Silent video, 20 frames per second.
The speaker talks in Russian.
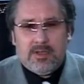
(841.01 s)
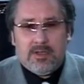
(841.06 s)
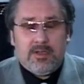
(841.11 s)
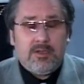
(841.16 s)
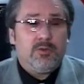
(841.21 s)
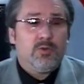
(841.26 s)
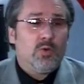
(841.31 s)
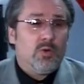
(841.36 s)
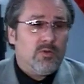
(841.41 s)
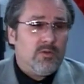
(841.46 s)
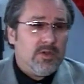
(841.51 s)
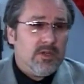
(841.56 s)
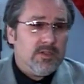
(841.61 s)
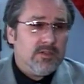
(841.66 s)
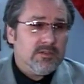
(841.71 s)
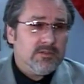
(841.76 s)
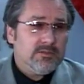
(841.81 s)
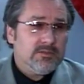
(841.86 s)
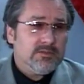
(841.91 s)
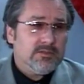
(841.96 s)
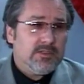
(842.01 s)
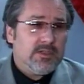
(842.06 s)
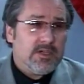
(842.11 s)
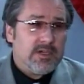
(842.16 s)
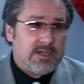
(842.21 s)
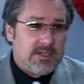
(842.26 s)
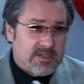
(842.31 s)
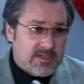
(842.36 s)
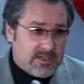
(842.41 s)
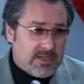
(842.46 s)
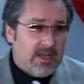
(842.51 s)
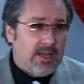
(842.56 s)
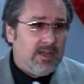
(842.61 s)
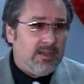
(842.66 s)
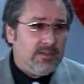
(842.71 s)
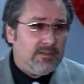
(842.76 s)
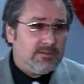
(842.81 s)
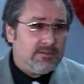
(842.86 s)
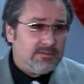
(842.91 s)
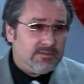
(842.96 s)
иного
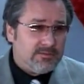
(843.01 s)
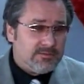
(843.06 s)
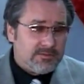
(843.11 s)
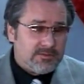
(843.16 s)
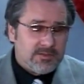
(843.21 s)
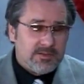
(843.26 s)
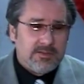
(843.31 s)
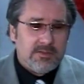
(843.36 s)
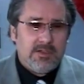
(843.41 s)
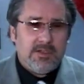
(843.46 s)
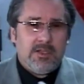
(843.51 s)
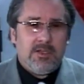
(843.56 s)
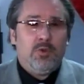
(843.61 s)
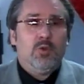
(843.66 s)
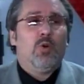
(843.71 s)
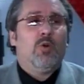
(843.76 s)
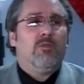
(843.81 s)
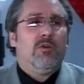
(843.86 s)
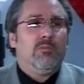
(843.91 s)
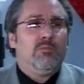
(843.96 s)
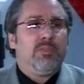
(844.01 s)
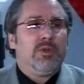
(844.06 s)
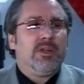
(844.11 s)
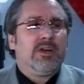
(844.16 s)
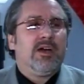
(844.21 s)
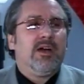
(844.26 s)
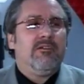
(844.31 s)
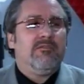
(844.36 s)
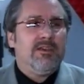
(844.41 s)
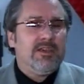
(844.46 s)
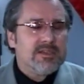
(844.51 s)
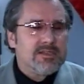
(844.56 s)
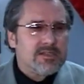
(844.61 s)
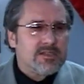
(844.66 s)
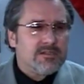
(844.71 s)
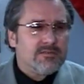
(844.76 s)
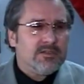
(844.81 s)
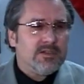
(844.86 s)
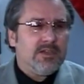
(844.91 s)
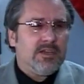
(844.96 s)
Христа, иного
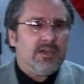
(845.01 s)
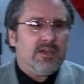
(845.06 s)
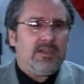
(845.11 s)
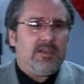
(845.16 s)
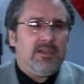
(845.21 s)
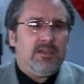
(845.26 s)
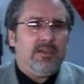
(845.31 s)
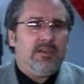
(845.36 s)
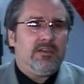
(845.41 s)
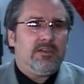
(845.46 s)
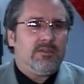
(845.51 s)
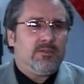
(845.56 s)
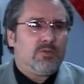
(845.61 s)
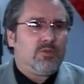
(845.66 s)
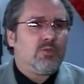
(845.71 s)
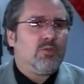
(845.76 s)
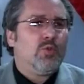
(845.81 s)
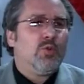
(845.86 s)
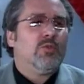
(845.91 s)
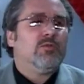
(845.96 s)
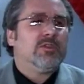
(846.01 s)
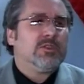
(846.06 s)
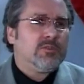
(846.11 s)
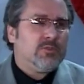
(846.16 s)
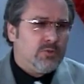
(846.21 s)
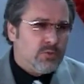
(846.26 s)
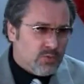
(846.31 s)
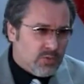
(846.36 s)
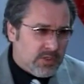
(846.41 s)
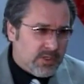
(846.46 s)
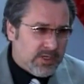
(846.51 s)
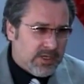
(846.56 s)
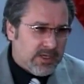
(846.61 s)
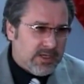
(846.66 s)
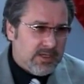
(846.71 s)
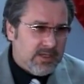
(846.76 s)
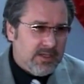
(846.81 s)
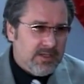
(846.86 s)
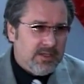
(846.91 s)
благовествования и другого духа.